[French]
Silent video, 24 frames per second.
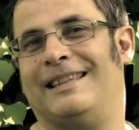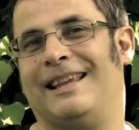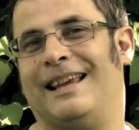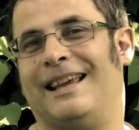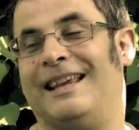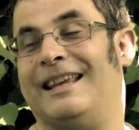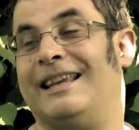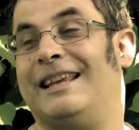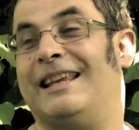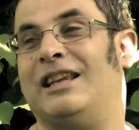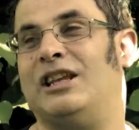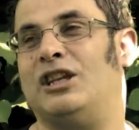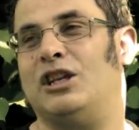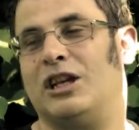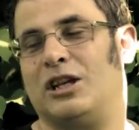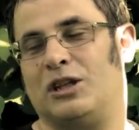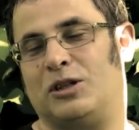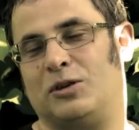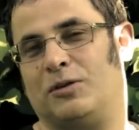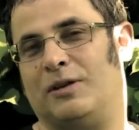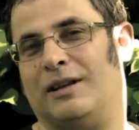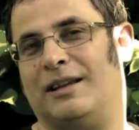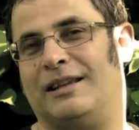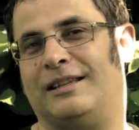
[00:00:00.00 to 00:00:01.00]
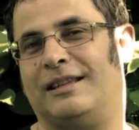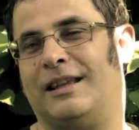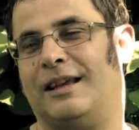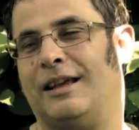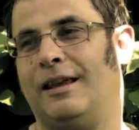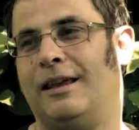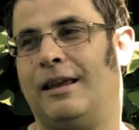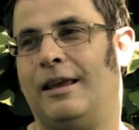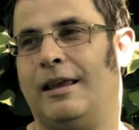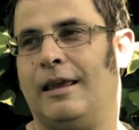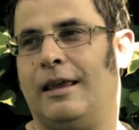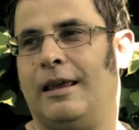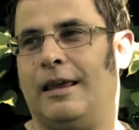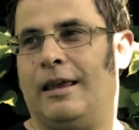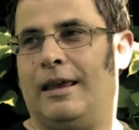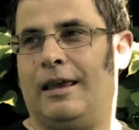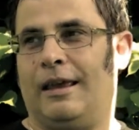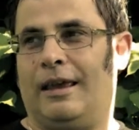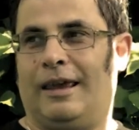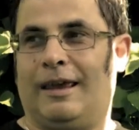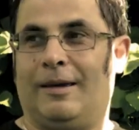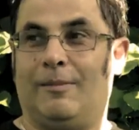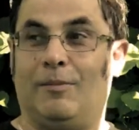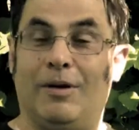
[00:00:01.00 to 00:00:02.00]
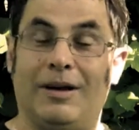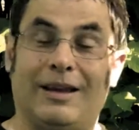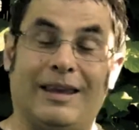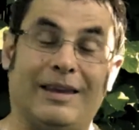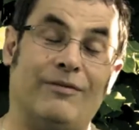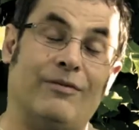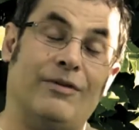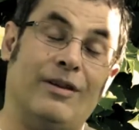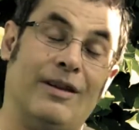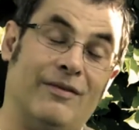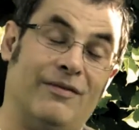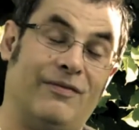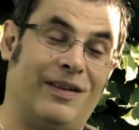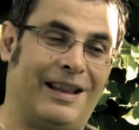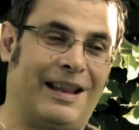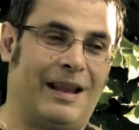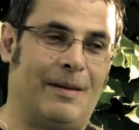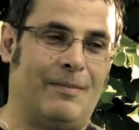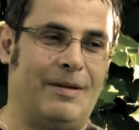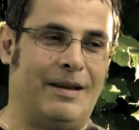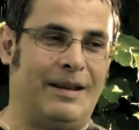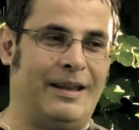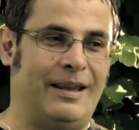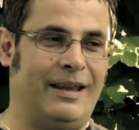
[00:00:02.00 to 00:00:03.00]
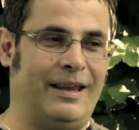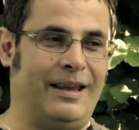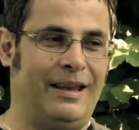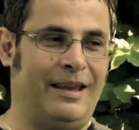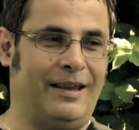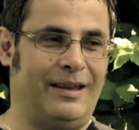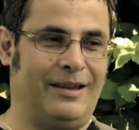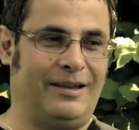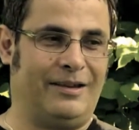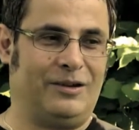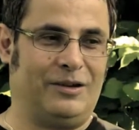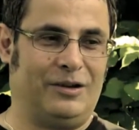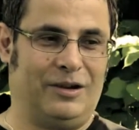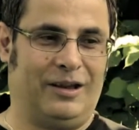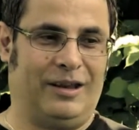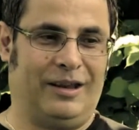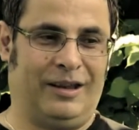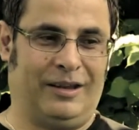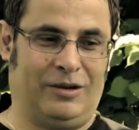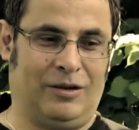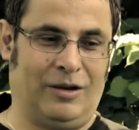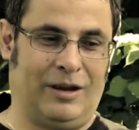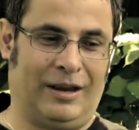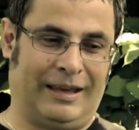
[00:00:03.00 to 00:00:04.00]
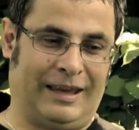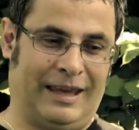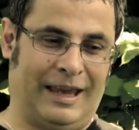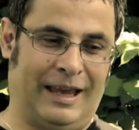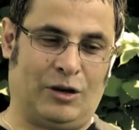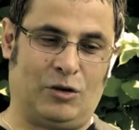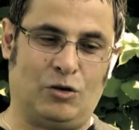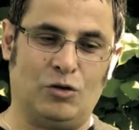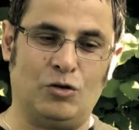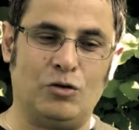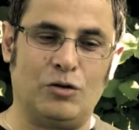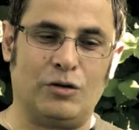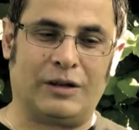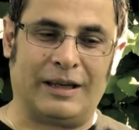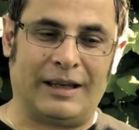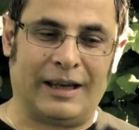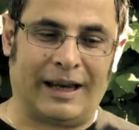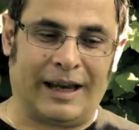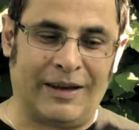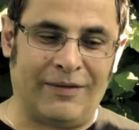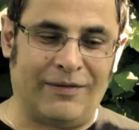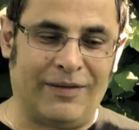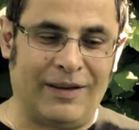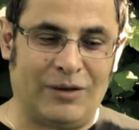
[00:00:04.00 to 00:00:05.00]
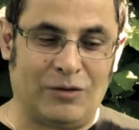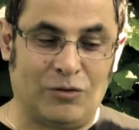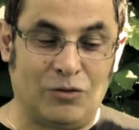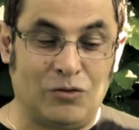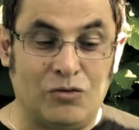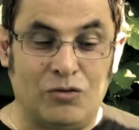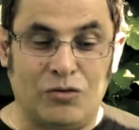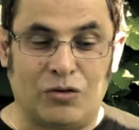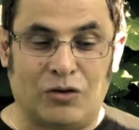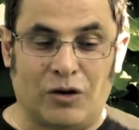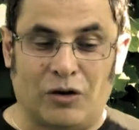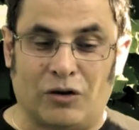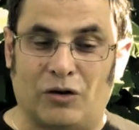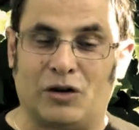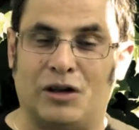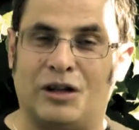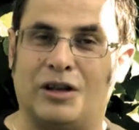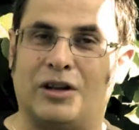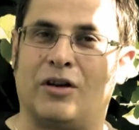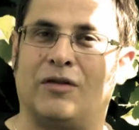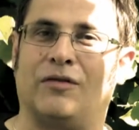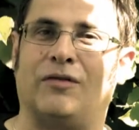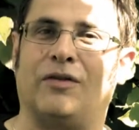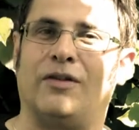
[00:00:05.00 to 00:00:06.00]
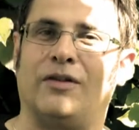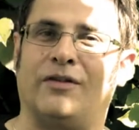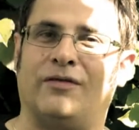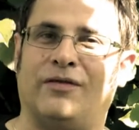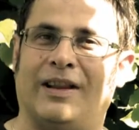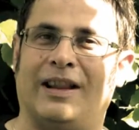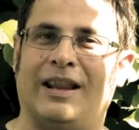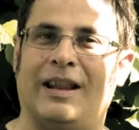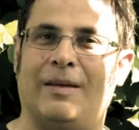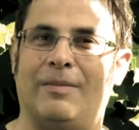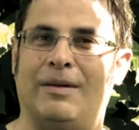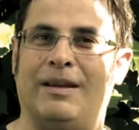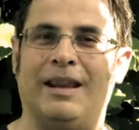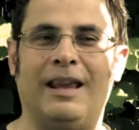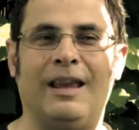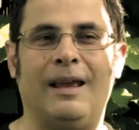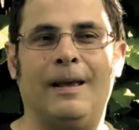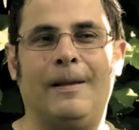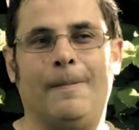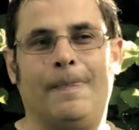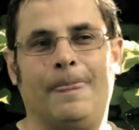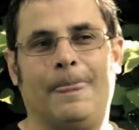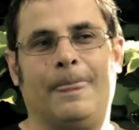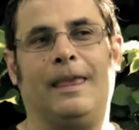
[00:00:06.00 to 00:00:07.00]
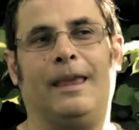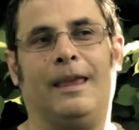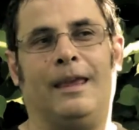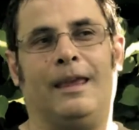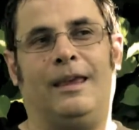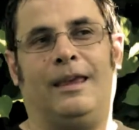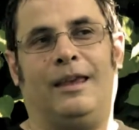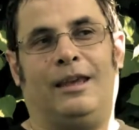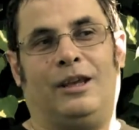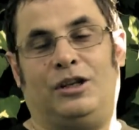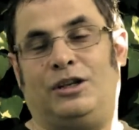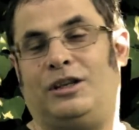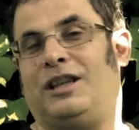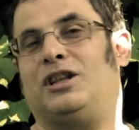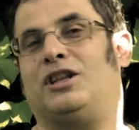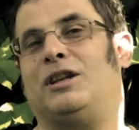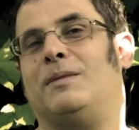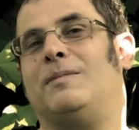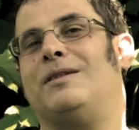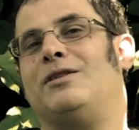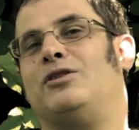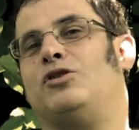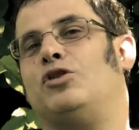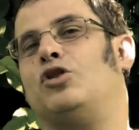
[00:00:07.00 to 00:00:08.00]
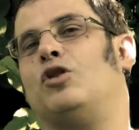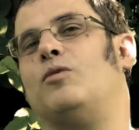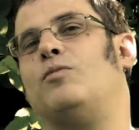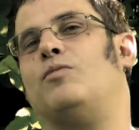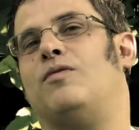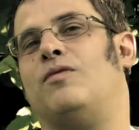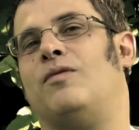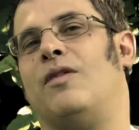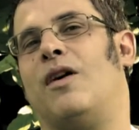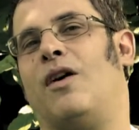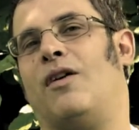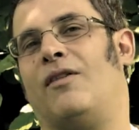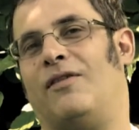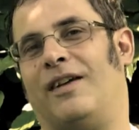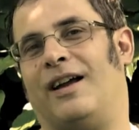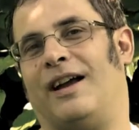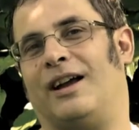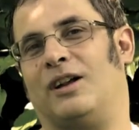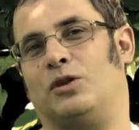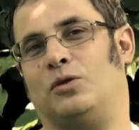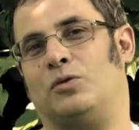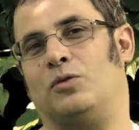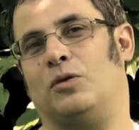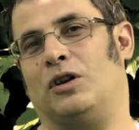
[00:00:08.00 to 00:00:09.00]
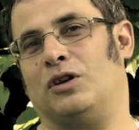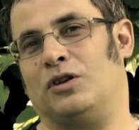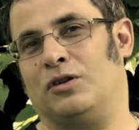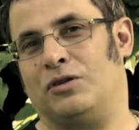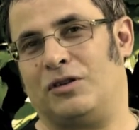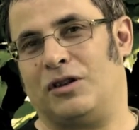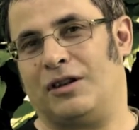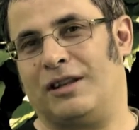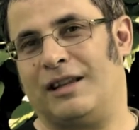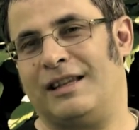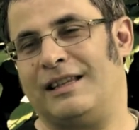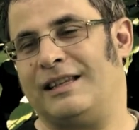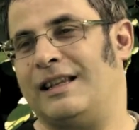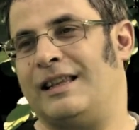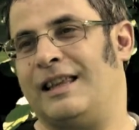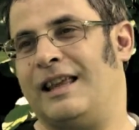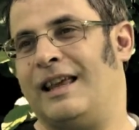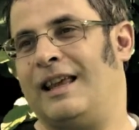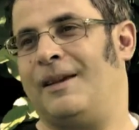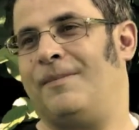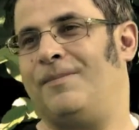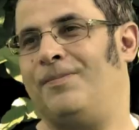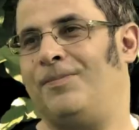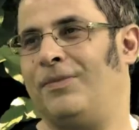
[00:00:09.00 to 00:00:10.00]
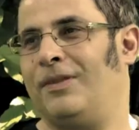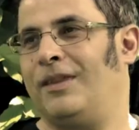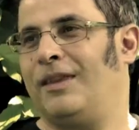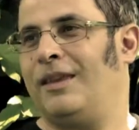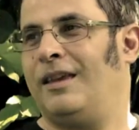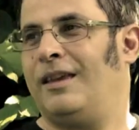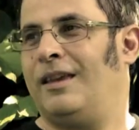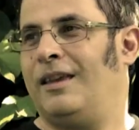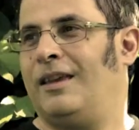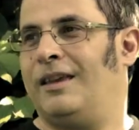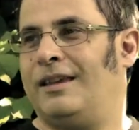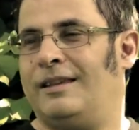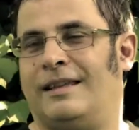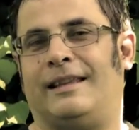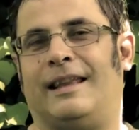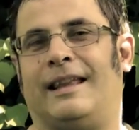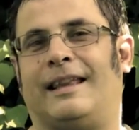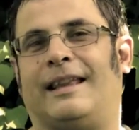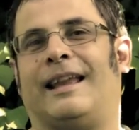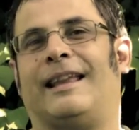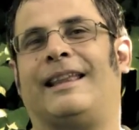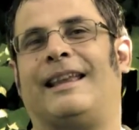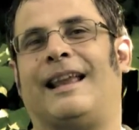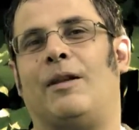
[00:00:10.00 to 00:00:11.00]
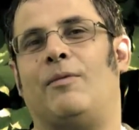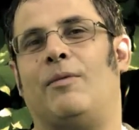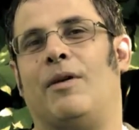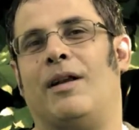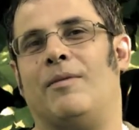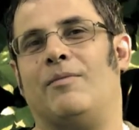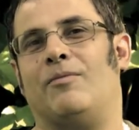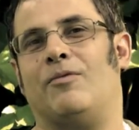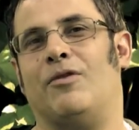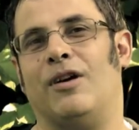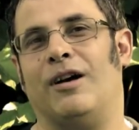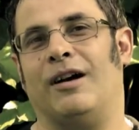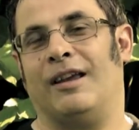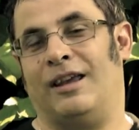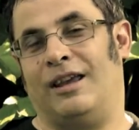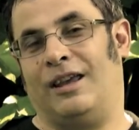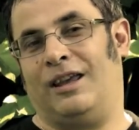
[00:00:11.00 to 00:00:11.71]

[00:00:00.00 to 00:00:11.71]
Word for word: Il, il cherche son destin. Et moi qui voulais faire de la BD et qui, a toujours, qui rêvait toujours quand j'étais enfant de faire de la BD, j'étais jamais sûr de pouvoir en faire un jour et je sentais que c'était c'était très très loin de moi.